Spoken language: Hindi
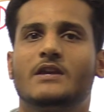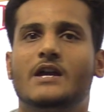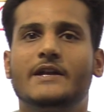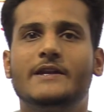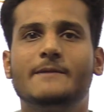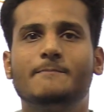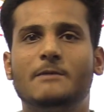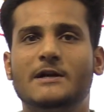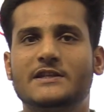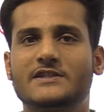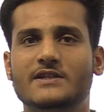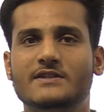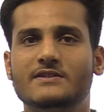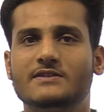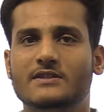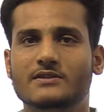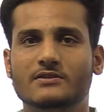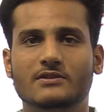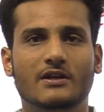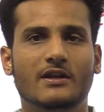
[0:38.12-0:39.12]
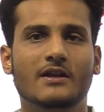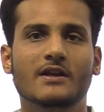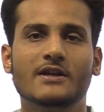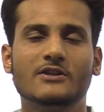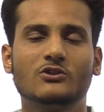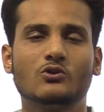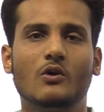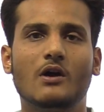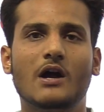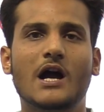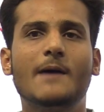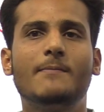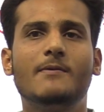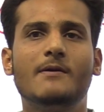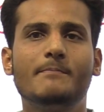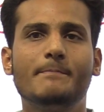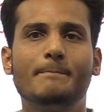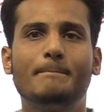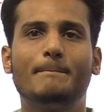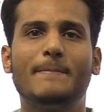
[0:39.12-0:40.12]
यानी पाचन तंत्र तो अब
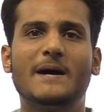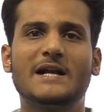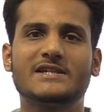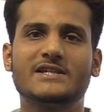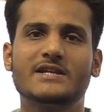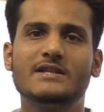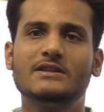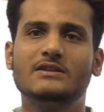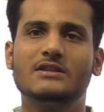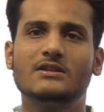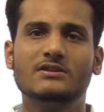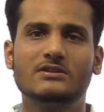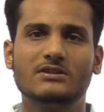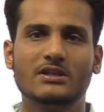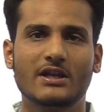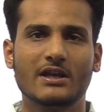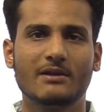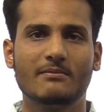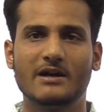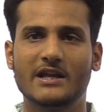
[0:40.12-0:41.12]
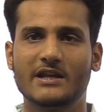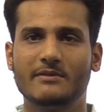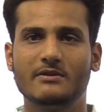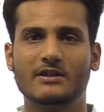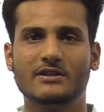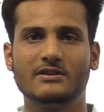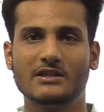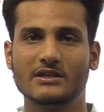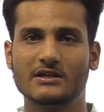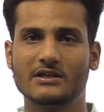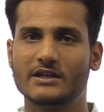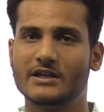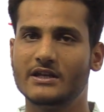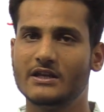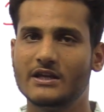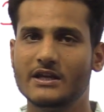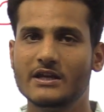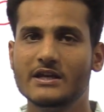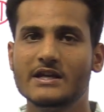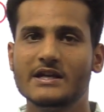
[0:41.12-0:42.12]
हम पाचन तंत्र के बारे में अध्ययन
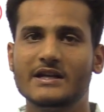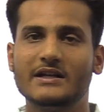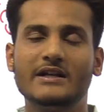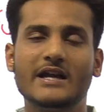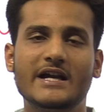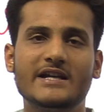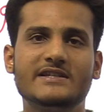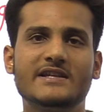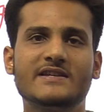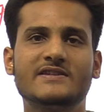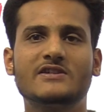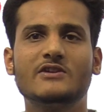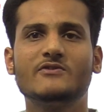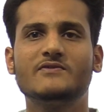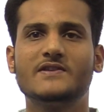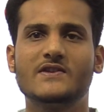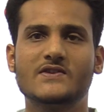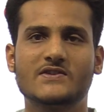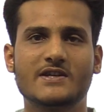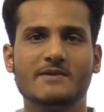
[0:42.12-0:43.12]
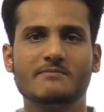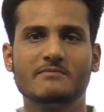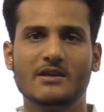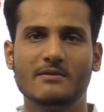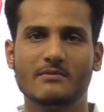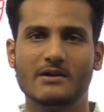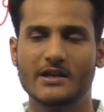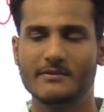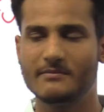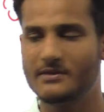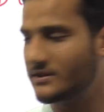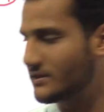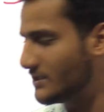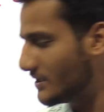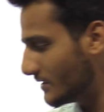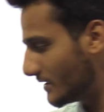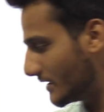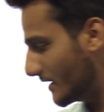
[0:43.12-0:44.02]
करेंगे डाइजेस्टिव सिस्टम के बारे में अध्ययन